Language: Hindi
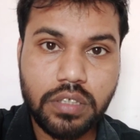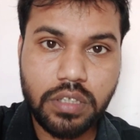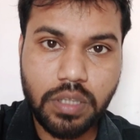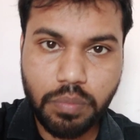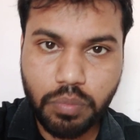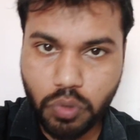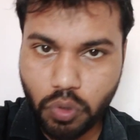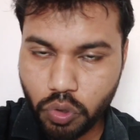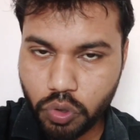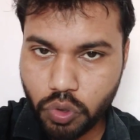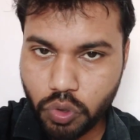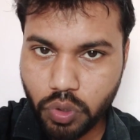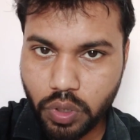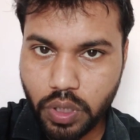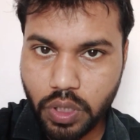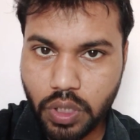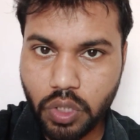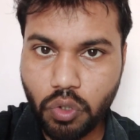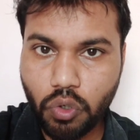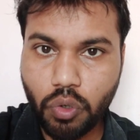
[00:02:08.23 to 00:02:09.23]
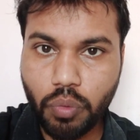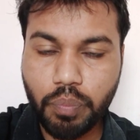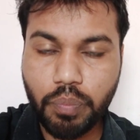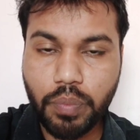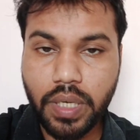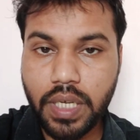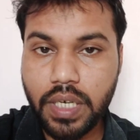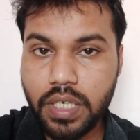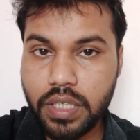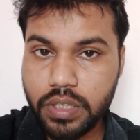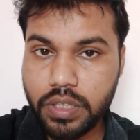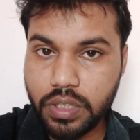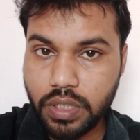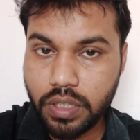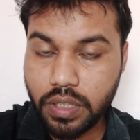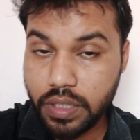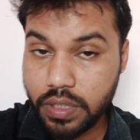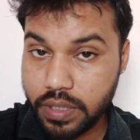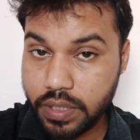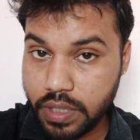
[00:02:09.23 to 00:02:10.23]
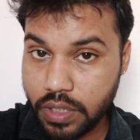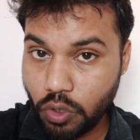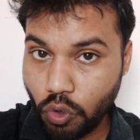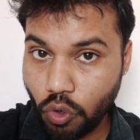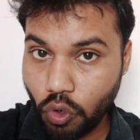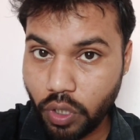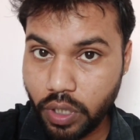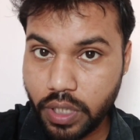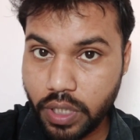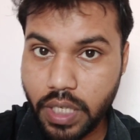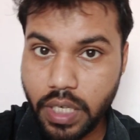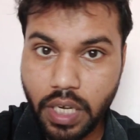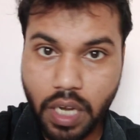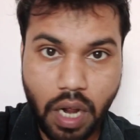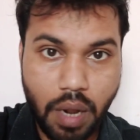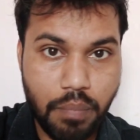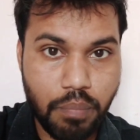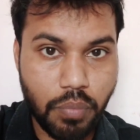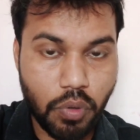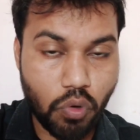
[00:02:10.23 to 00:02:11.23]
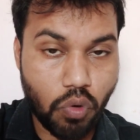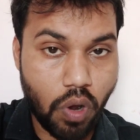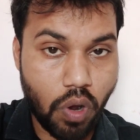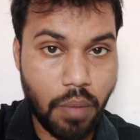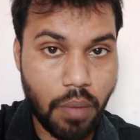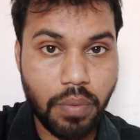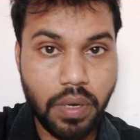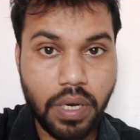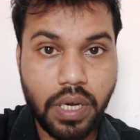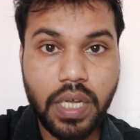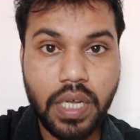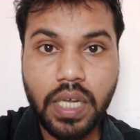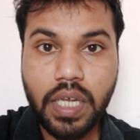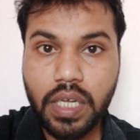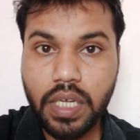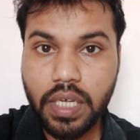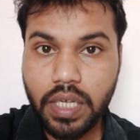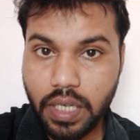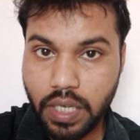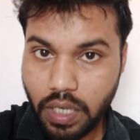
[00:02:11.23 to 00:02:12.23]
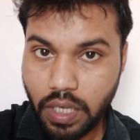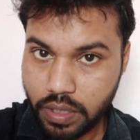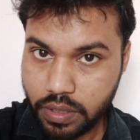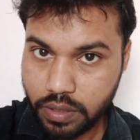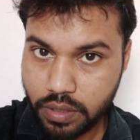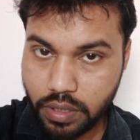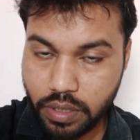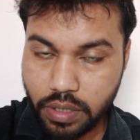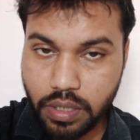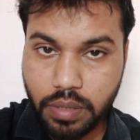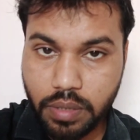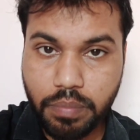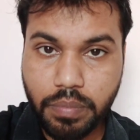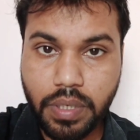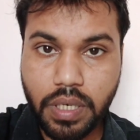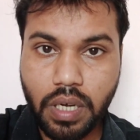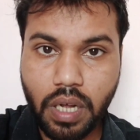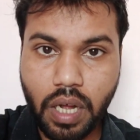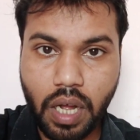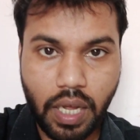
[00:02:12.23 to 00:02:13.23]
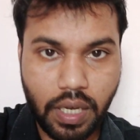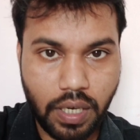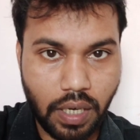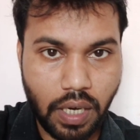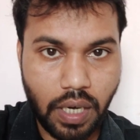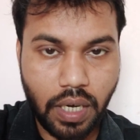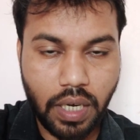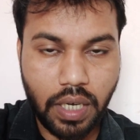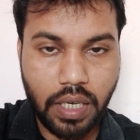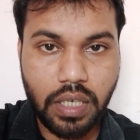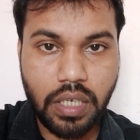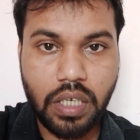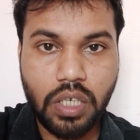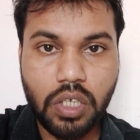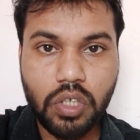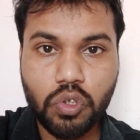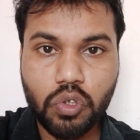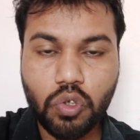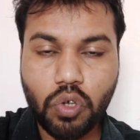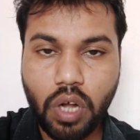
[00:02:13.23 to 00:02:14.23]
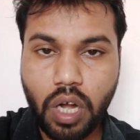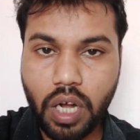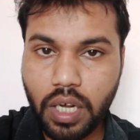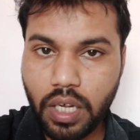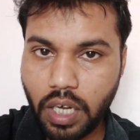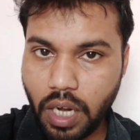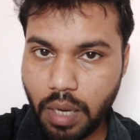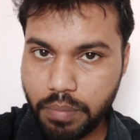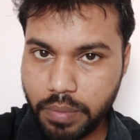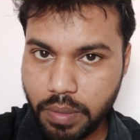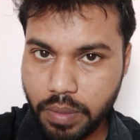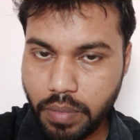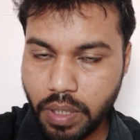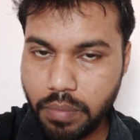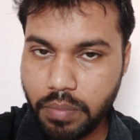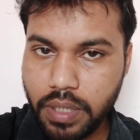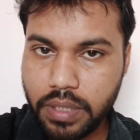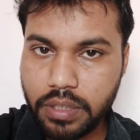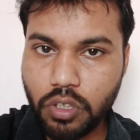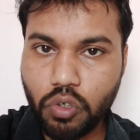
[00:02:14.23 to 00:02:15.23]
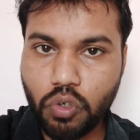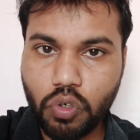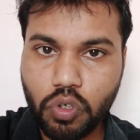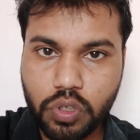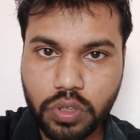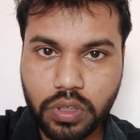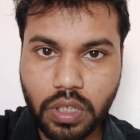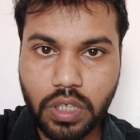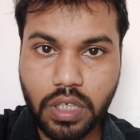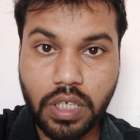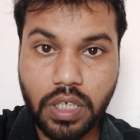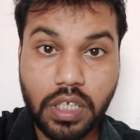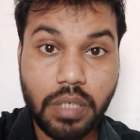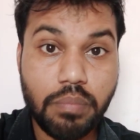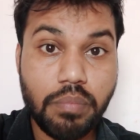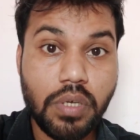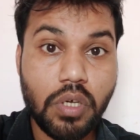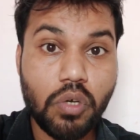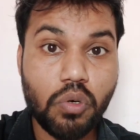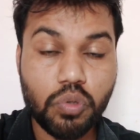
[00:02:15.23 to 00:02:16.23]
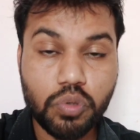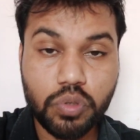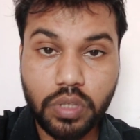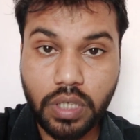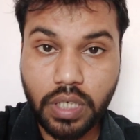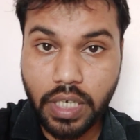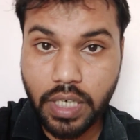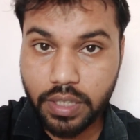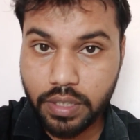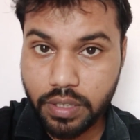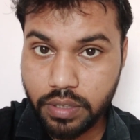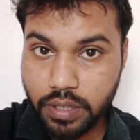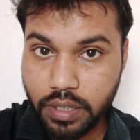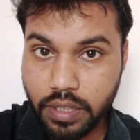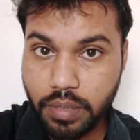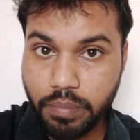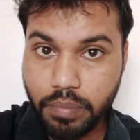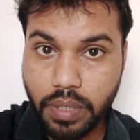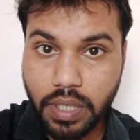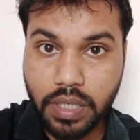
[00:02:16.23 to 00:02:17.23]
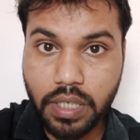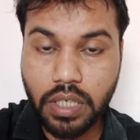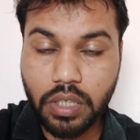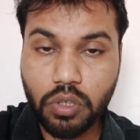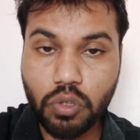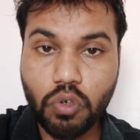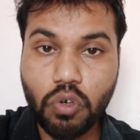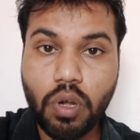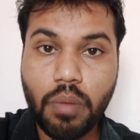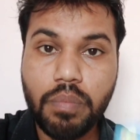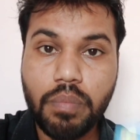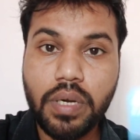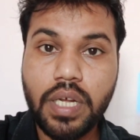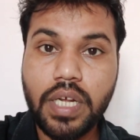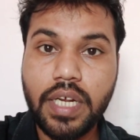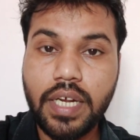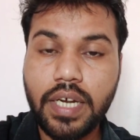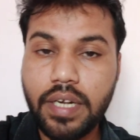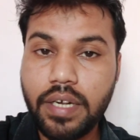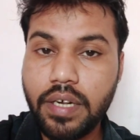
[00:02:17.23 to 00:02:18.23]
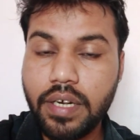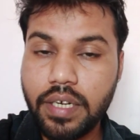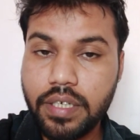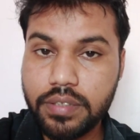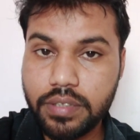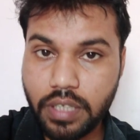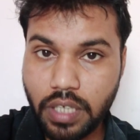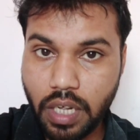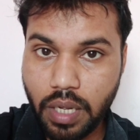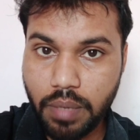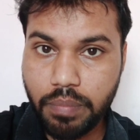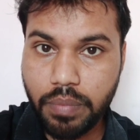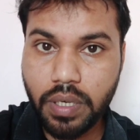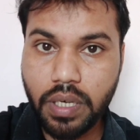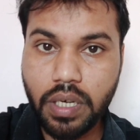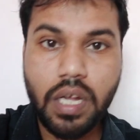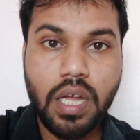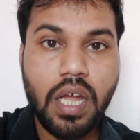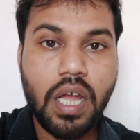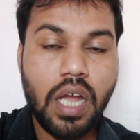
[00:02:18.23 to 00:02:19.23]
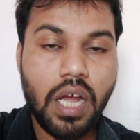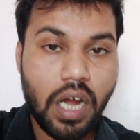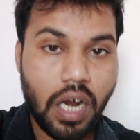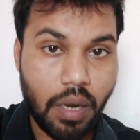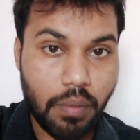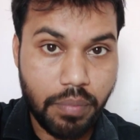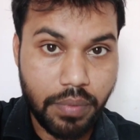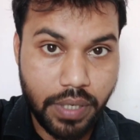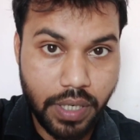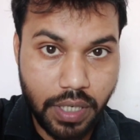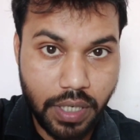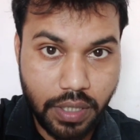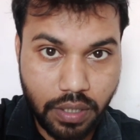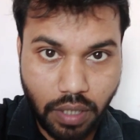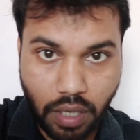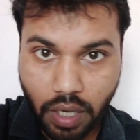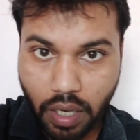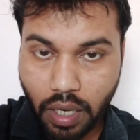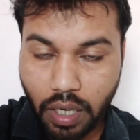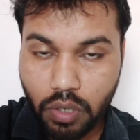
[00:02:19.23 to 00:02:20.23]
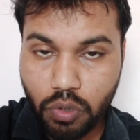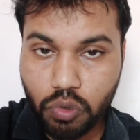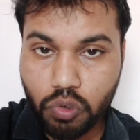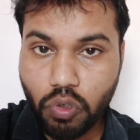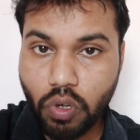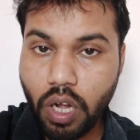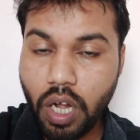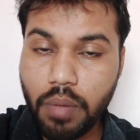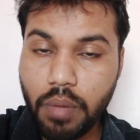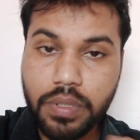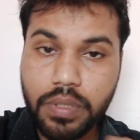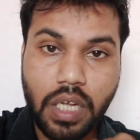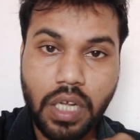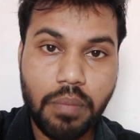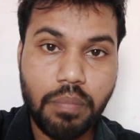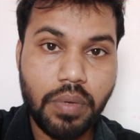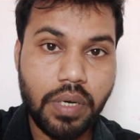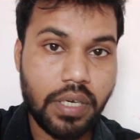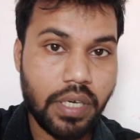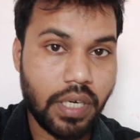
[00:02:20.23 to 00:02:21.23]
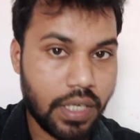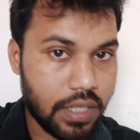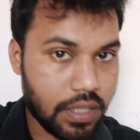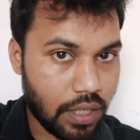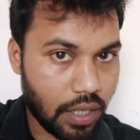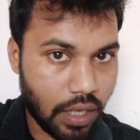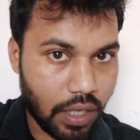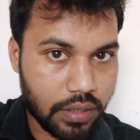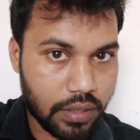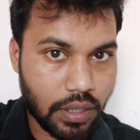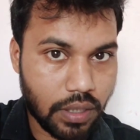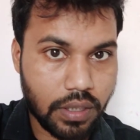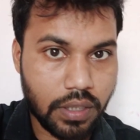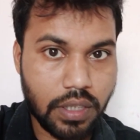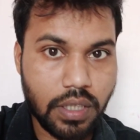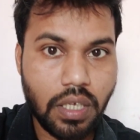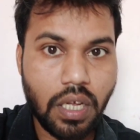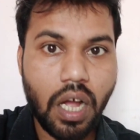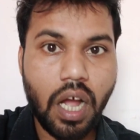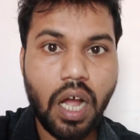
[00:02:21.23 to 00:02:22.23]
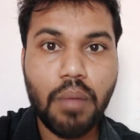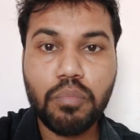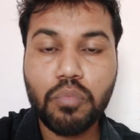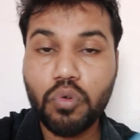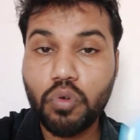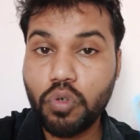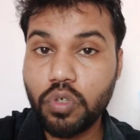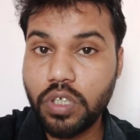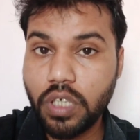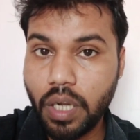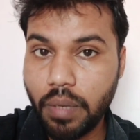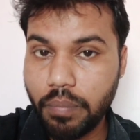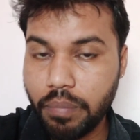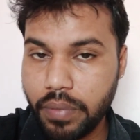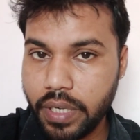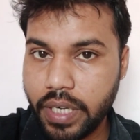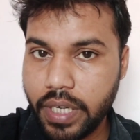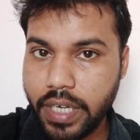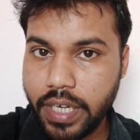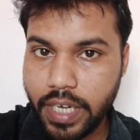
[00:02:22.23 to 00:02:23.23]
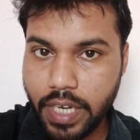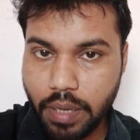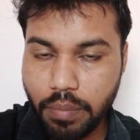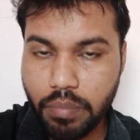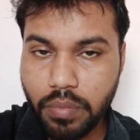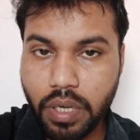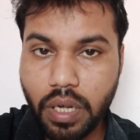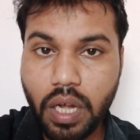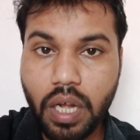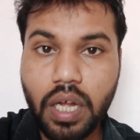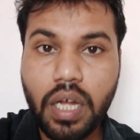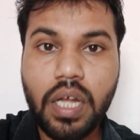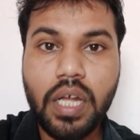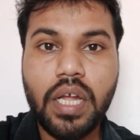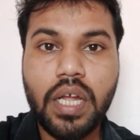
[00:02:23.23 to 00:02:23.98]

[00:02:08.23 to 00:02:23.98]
शिफ्ट हो चुके हैं और पहले से किसी और के नाम पे वहाँ पर इलेक्ट्रिसिटी बिल आ रहा है तो अगर आपके मन में ऐसा क्वेश्चन है कि मैं उस इलेक्ट्रिसिटी बिल के थ्रू अपना एड्रेस यहाँ पर अपडेट करा लूँ तो आप यहाँ पर नहीं करा सकते आप कोई अपने नेम का